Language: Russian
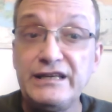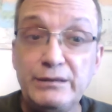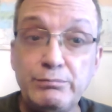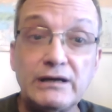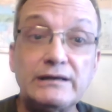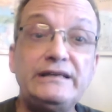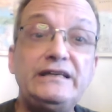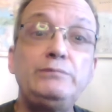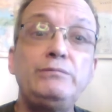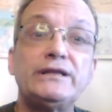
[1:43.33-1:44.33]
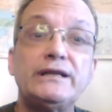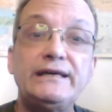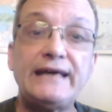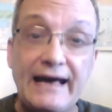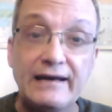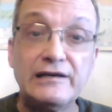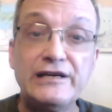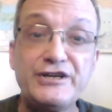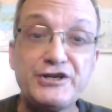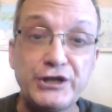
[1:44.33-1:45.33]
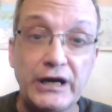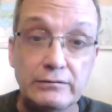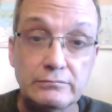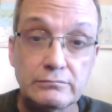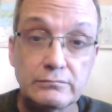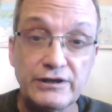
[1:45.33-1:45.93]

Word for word: ибо именно я лично